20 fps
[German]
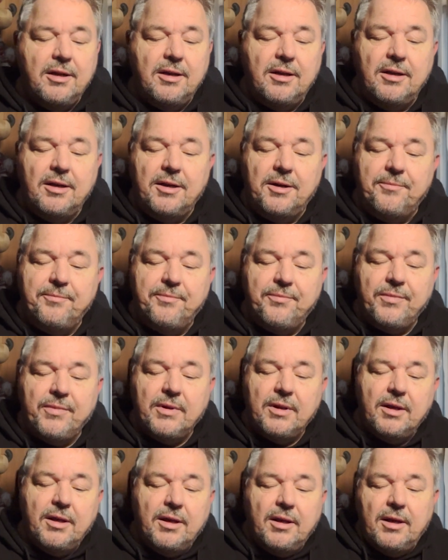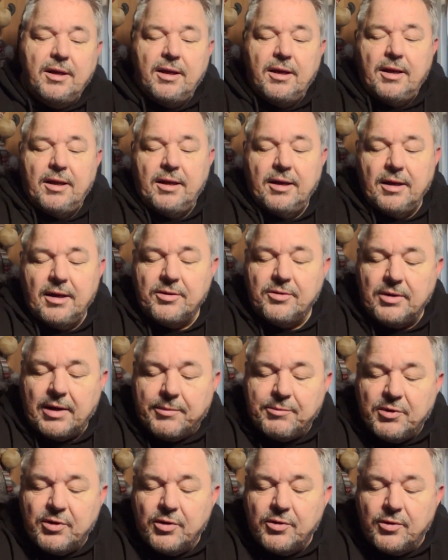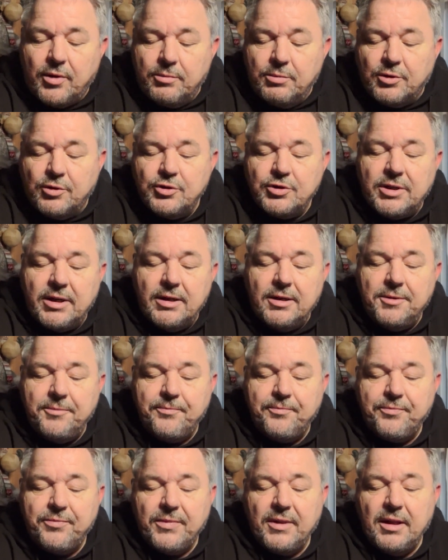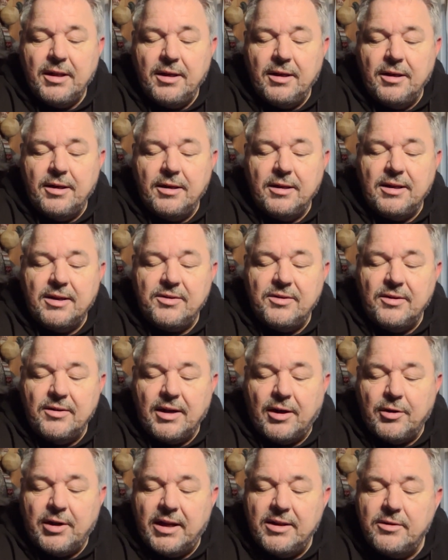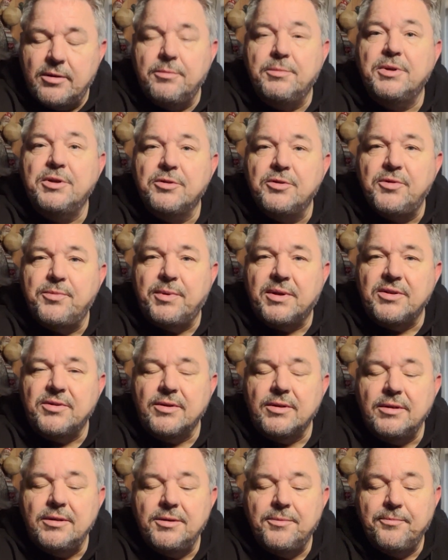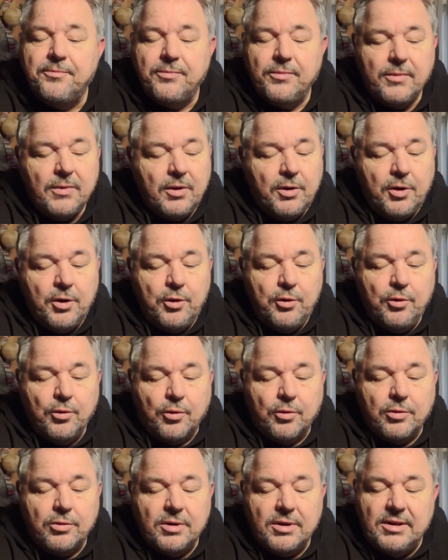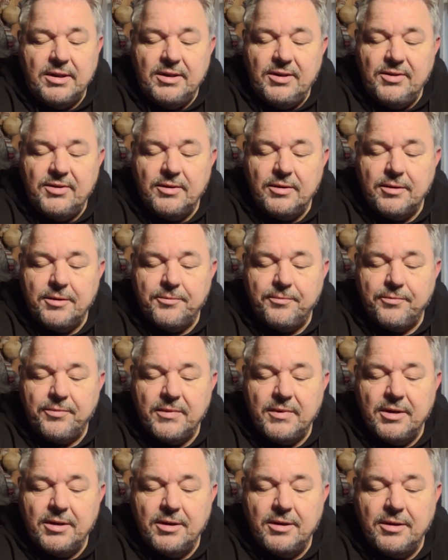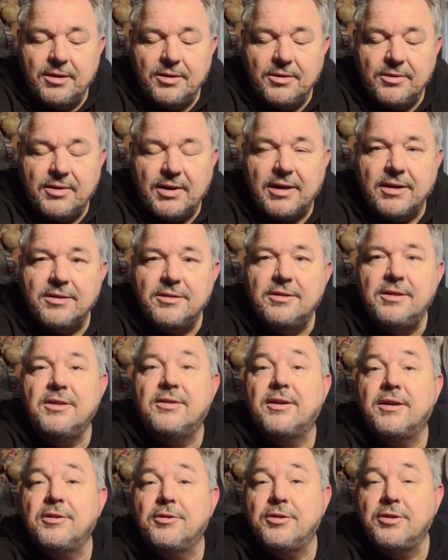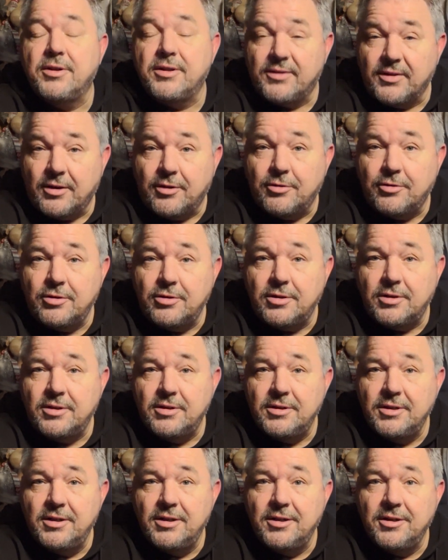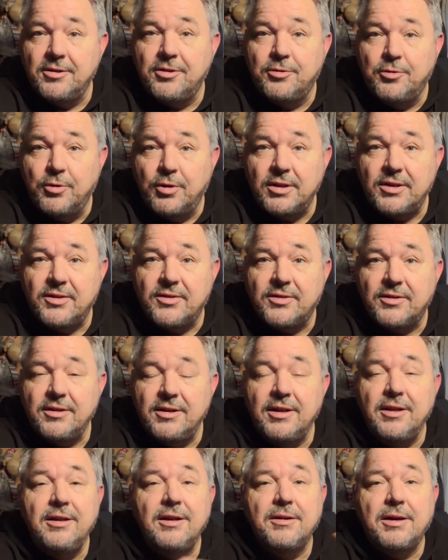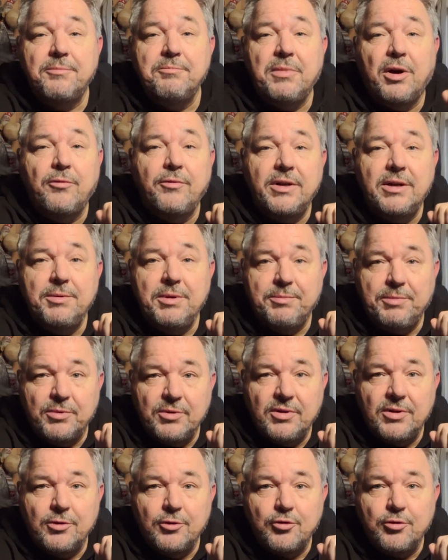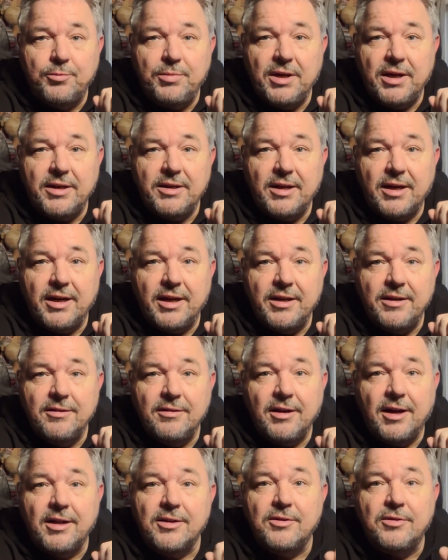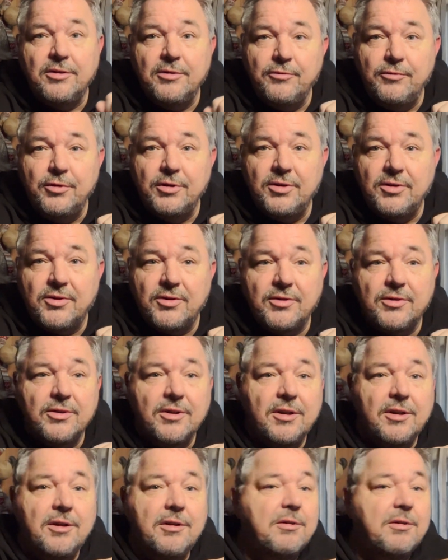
Ähm, also die haben so eine Sollbruchstelle, äh, dass sie auch einzeln benutzbar sind. Jo, und diese äh, Sachen, die zeige ich euch jetzt auch äh, kurz. Die bauen wir nämlich bei uns in eine Schublade ein als Gewürzhalter.